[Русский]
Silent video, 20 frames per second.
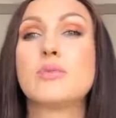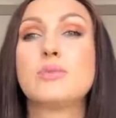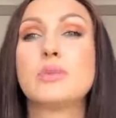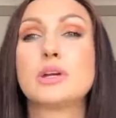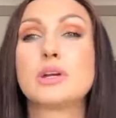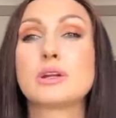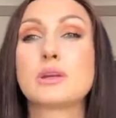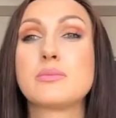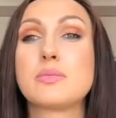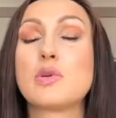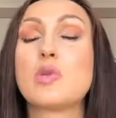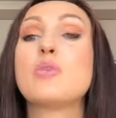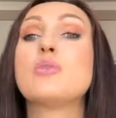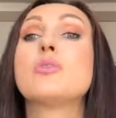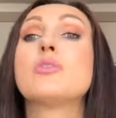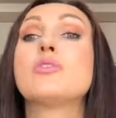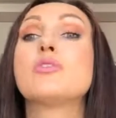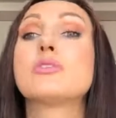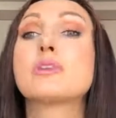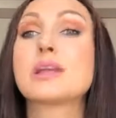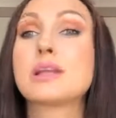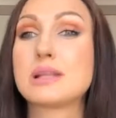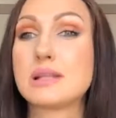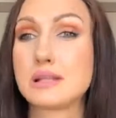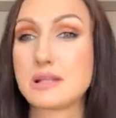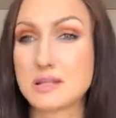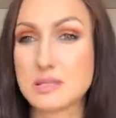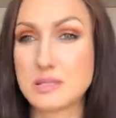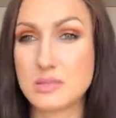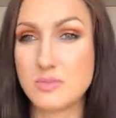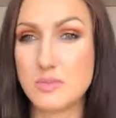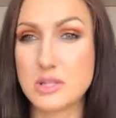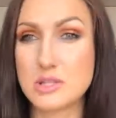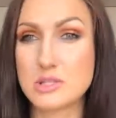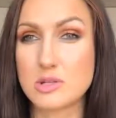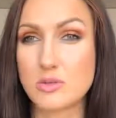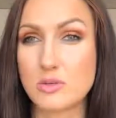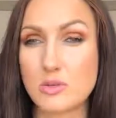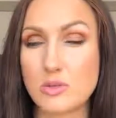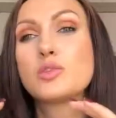микробиом-френдли
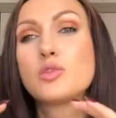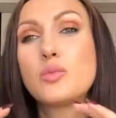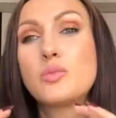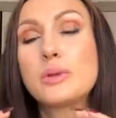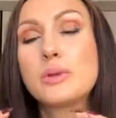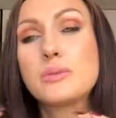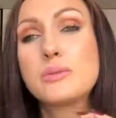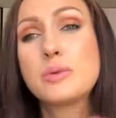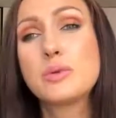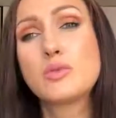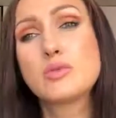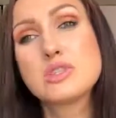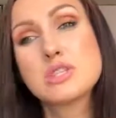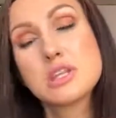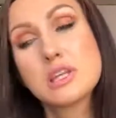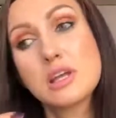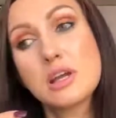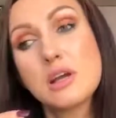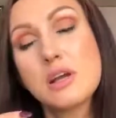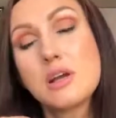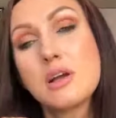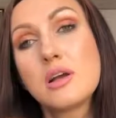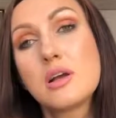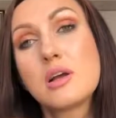косметику. То пребиотики